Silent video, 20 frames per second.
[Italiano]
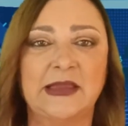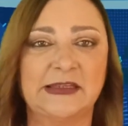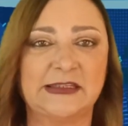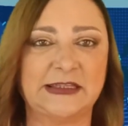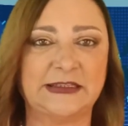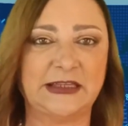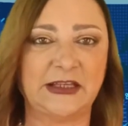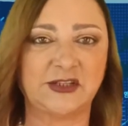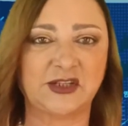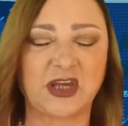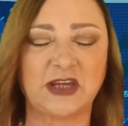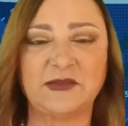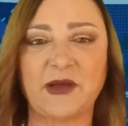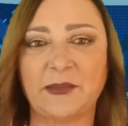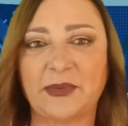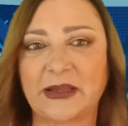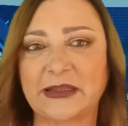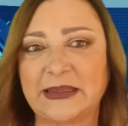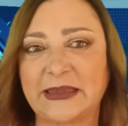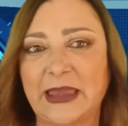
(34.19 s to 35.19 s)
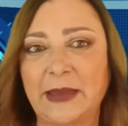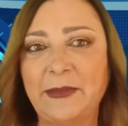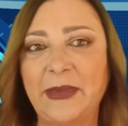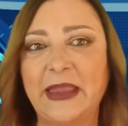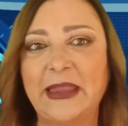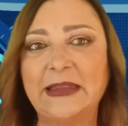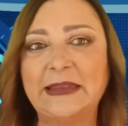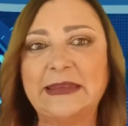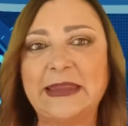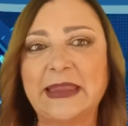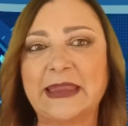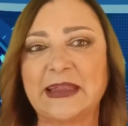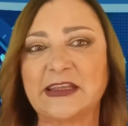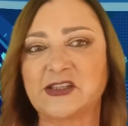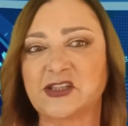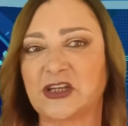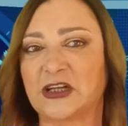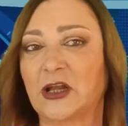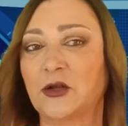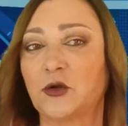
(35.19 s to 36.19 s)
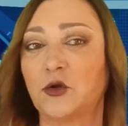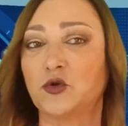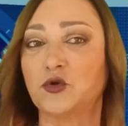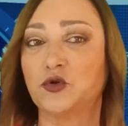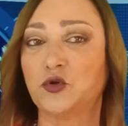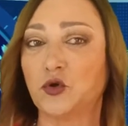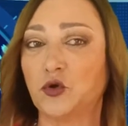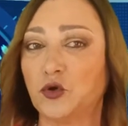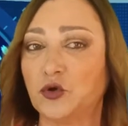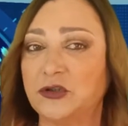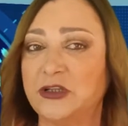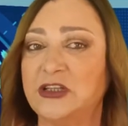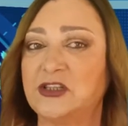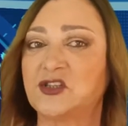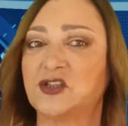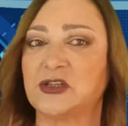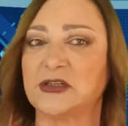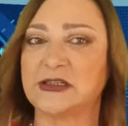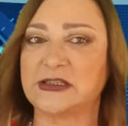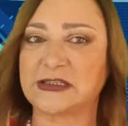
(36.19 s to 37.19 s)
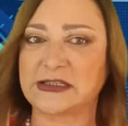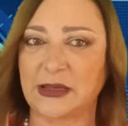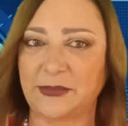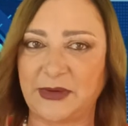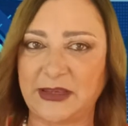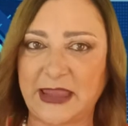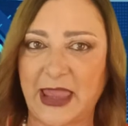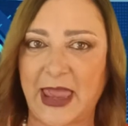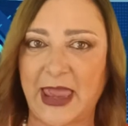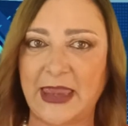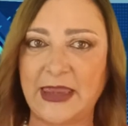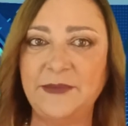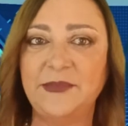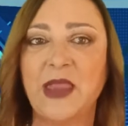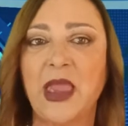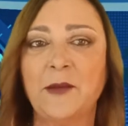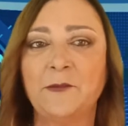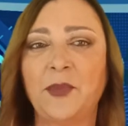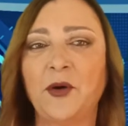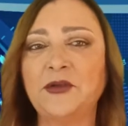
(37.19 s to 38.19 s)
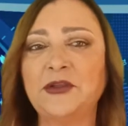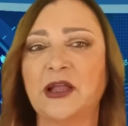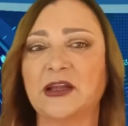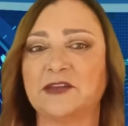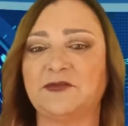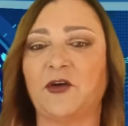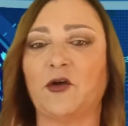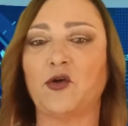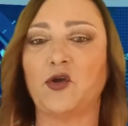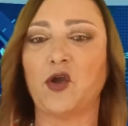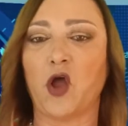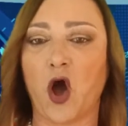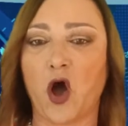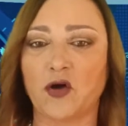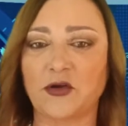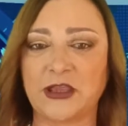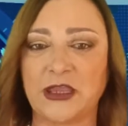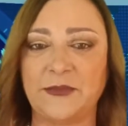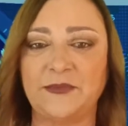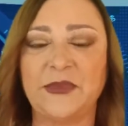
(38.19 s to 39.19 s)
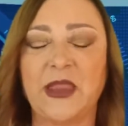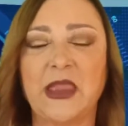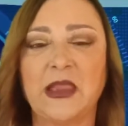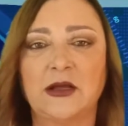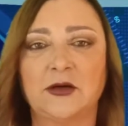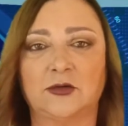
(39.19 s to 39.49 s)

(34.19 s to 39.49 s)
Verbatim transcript: Si diceva praticamente che c'erano 12 semidei, poi arrivò Loki,